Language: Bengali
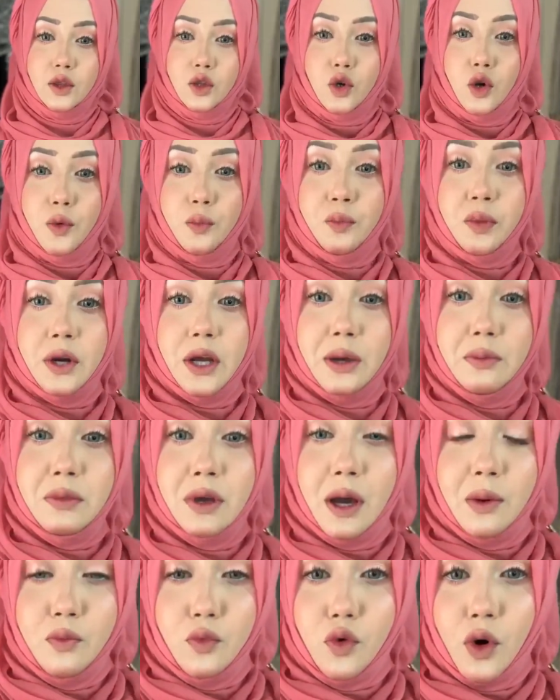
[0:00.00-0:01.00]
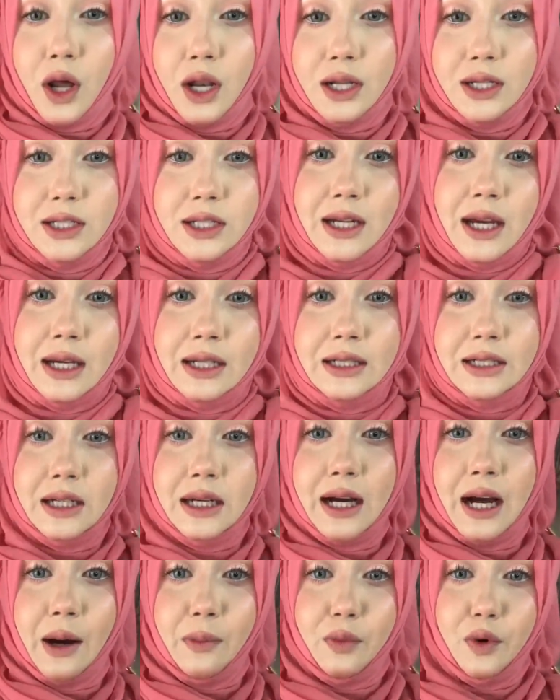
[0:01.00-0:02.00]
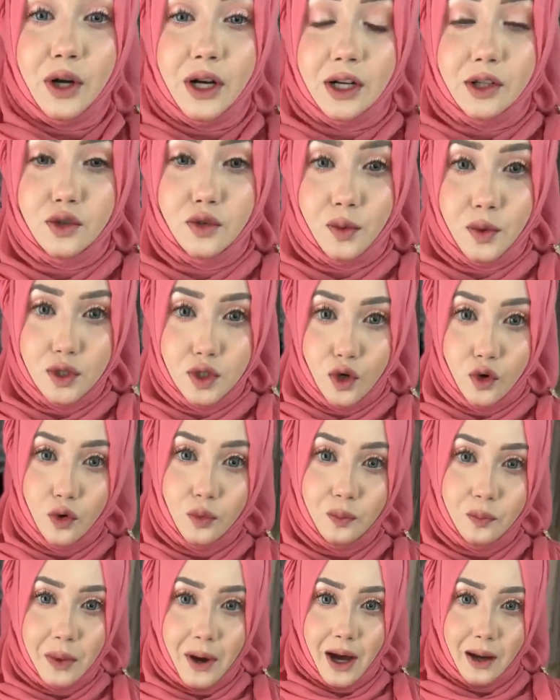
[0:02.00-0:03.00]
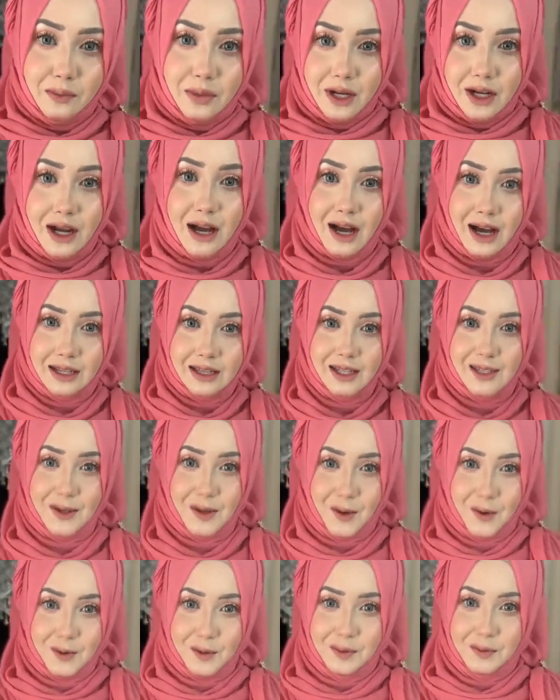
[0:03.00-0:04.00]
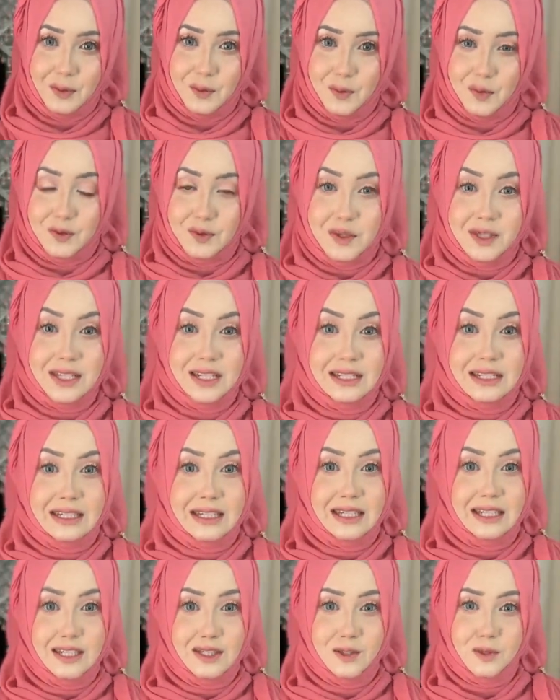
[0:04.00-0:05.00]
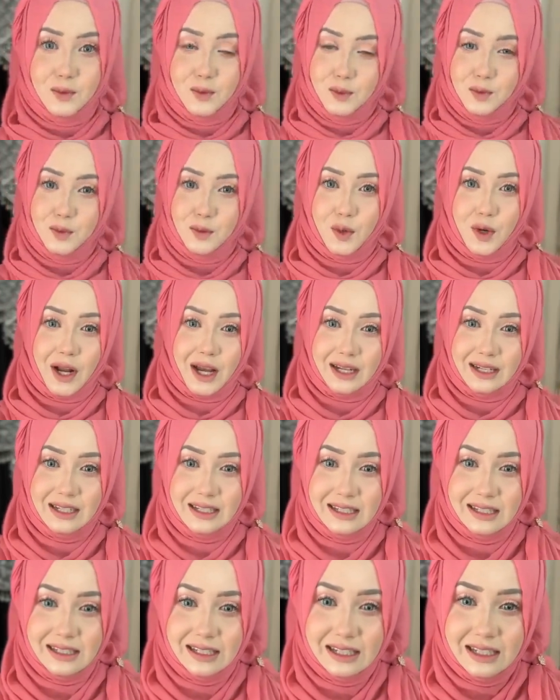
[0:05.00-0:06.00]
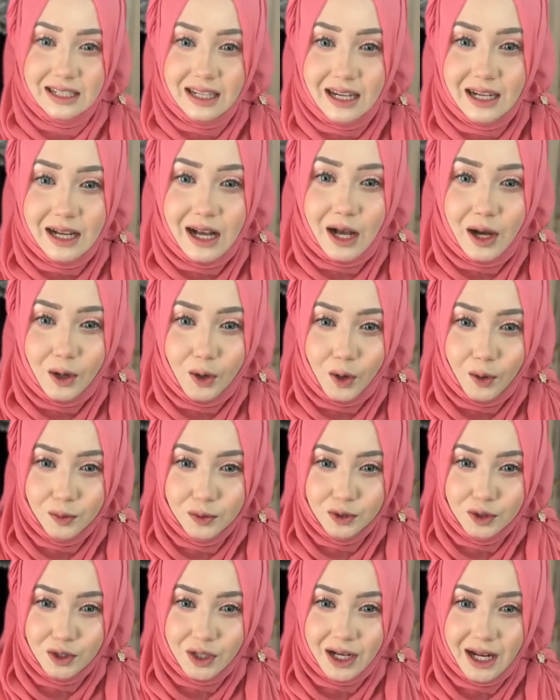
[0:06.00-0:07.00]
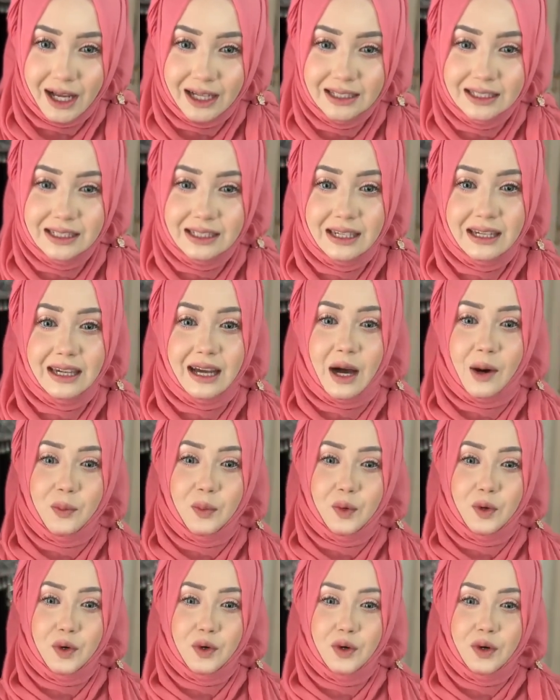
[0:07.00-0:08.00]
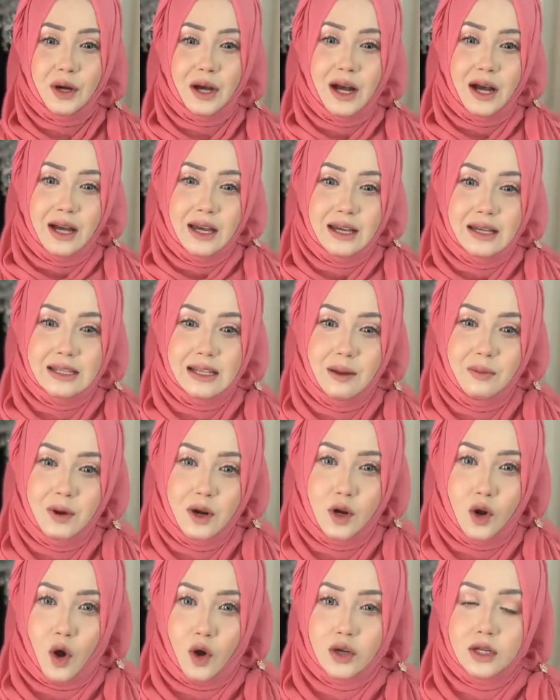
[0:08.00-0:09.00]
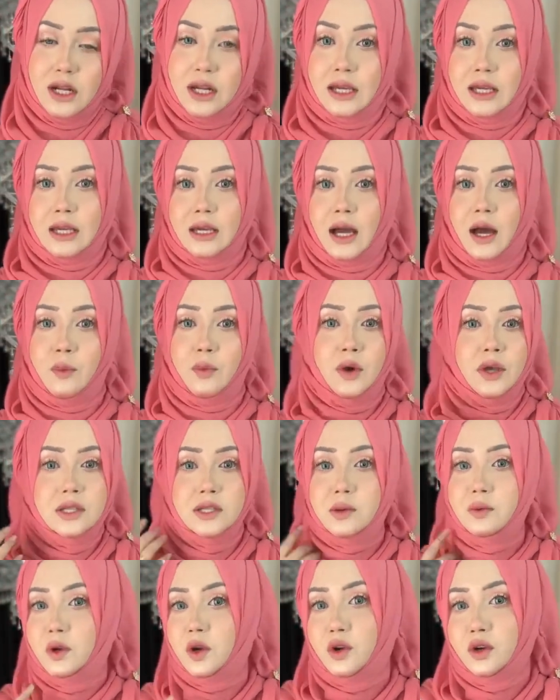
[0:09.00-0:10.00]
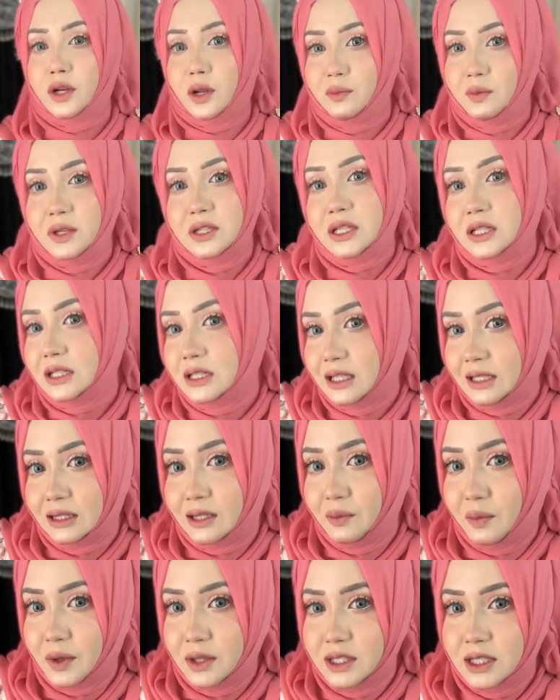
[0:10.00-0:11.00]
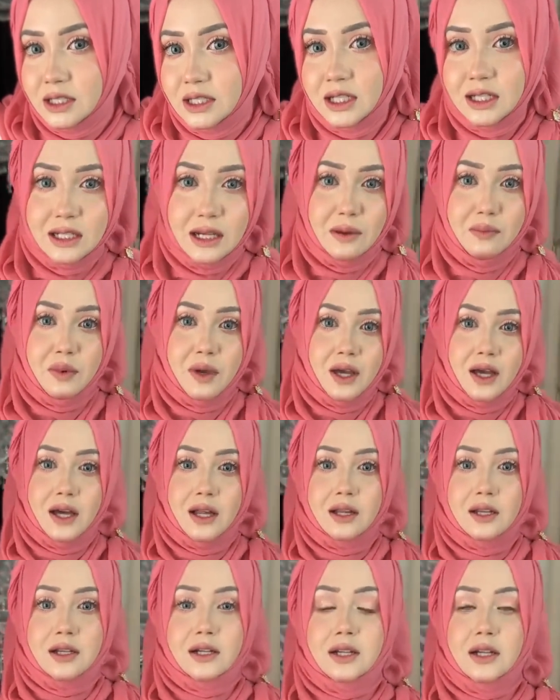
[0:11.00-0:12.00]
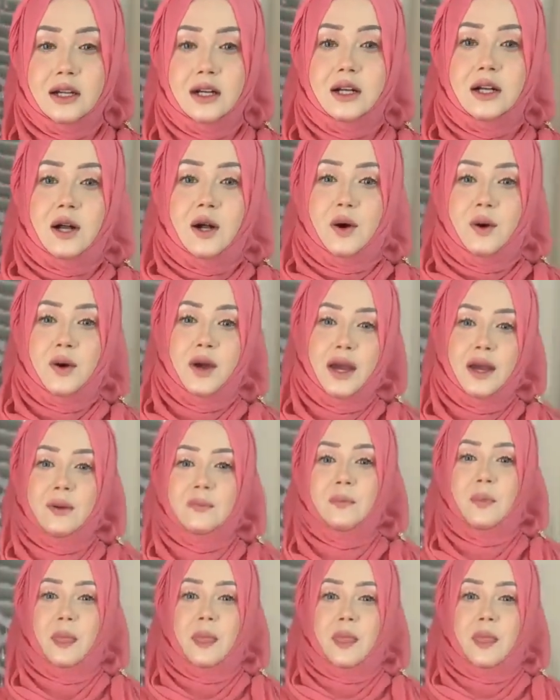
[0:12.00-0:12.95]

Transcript: এত প্রিমিয়াম কোয়ালিটির একটা কাপড় এটা তোমরা যখন পাবে না হাতে তখন তোমরা বুঝবে যে এটা কি সুন্দর একটা জিনিস খুব সুন্দর লাগছে আপু হিজাবের রংটা কি আপু হিজাবের রংটা আপনি যেটা দেখতে পাচ্ছেন সেটাই পিঙ্ক কালার ওকে